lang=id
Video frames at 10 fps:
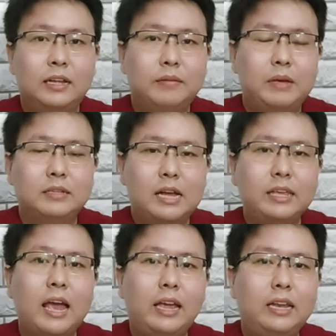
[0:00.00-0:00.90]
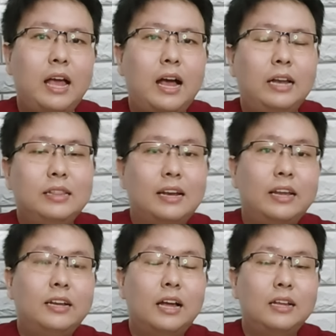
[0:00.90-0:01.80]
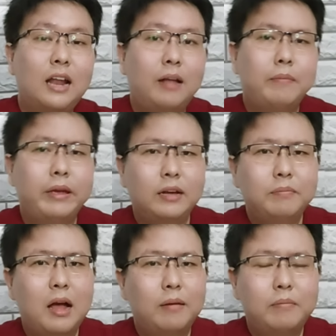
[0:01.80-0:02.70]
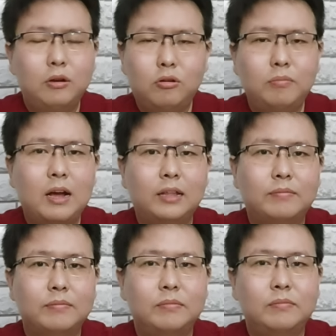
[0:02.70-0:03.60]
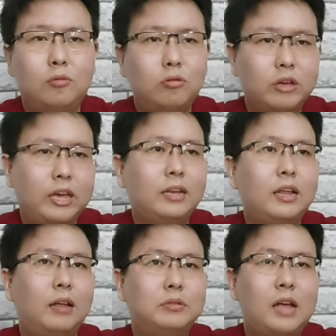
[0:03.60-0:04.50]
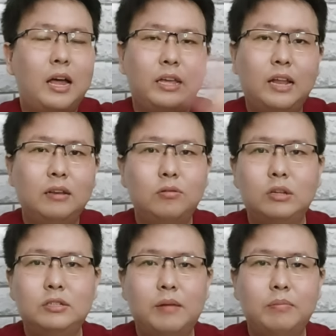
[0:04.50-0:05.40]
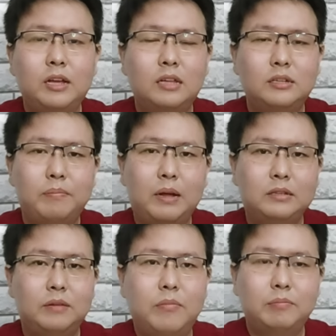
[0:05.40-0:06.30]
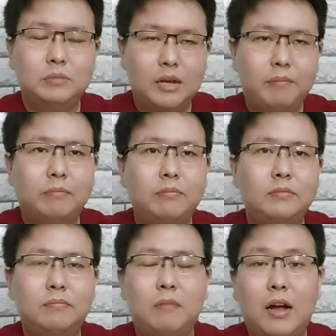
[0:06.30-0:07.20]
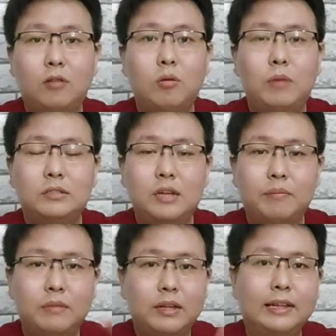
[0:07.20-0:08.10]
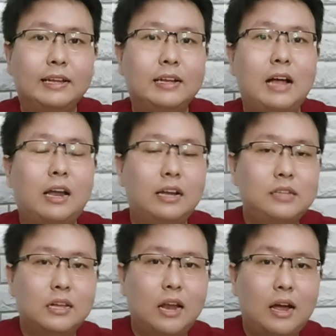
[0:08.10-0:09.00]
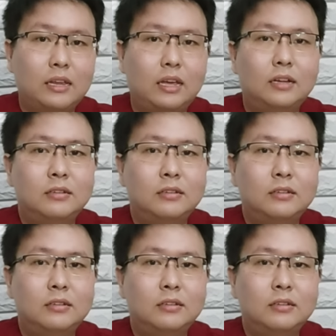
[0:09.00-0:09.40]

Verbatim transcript: Biasanya ini akan ditandai dengan gerakan bayi yang menurun banget. Mungkin dalam seharian 2 jam, 3 jam, 4 jam, 6 jam, bahkan 12 jam nggak kerasa gerakannya.